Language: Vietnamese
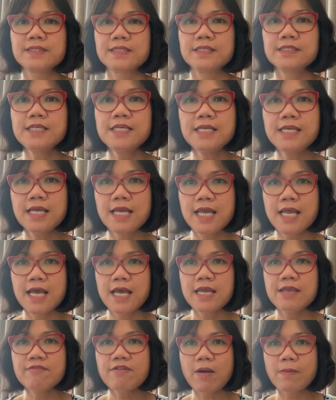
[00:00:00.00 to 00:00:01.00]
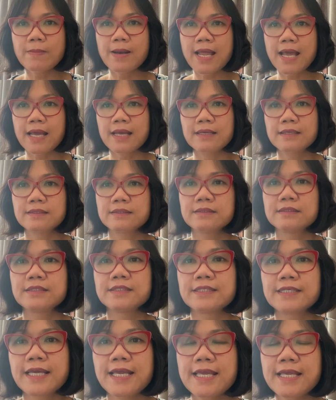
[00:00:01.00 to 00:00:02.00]
thì hy vọng là
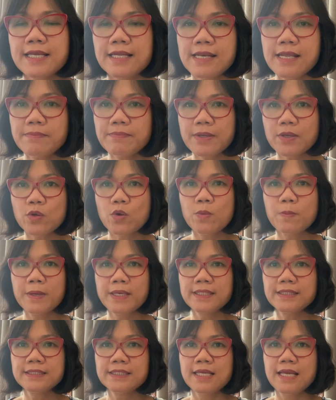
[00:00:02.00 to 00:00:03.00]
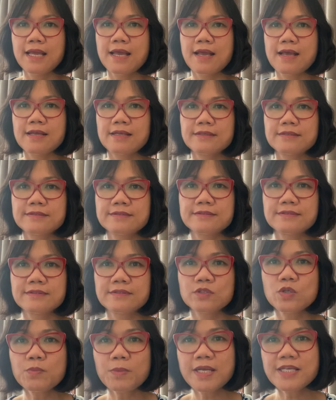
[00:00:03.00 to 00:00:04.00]
cái clip này của mình à,
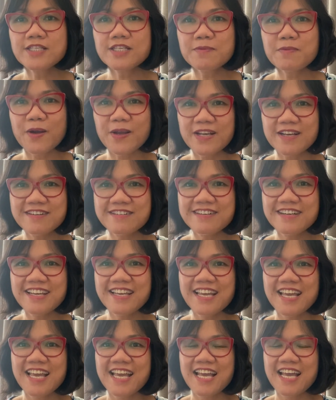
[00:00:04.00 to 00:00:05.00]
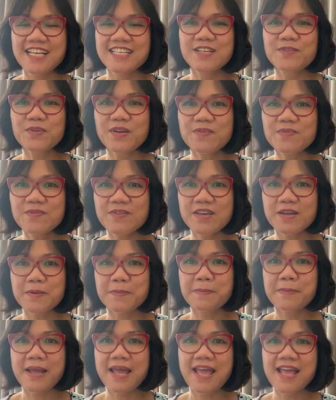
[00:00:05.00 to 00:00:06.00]
giúp ích cho mọi người à, trong cái việc
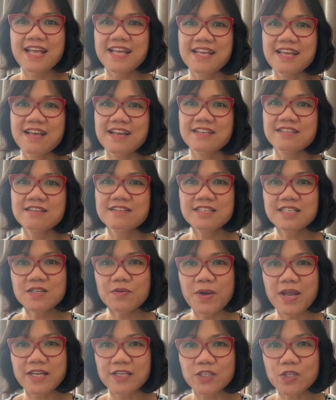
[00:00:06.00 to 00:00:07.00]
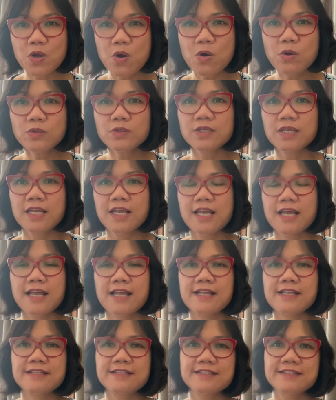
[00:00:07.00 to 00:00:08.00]
mà à, giữ sức khỏe tốt
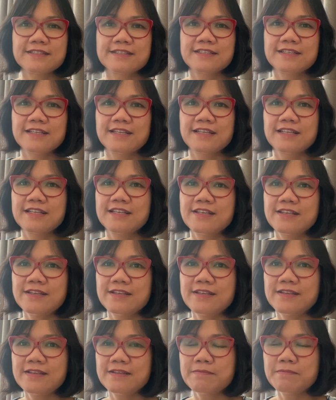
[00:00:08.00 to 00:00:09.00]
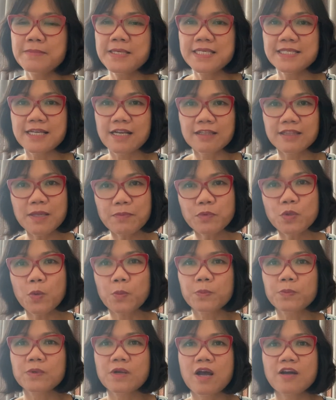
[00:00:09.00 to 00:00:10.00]
à, mình sẽ tiếp
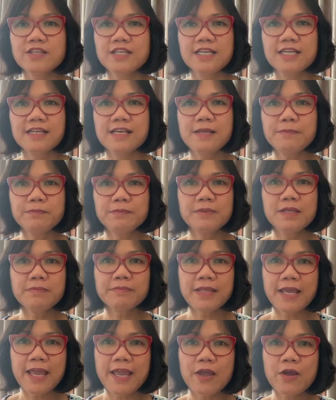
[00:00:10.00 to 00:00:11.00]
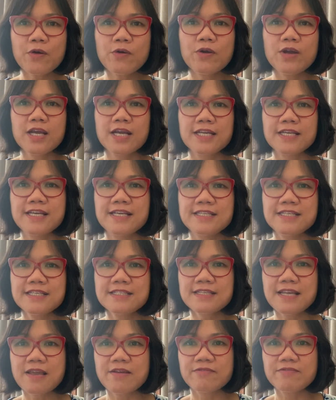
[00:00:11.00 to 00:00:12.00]
tục có những clip tiếp theo để chia
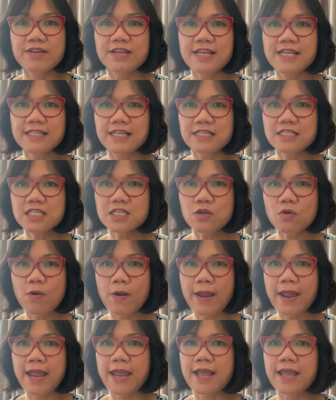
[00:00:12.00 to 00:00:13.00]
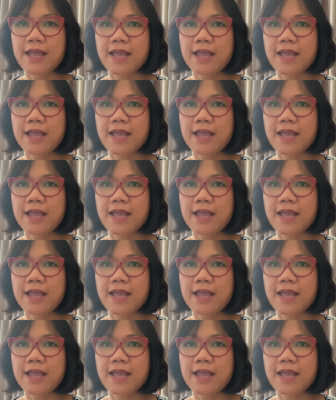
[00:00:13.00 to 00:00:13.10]
sẻ về đề tài sức khỏe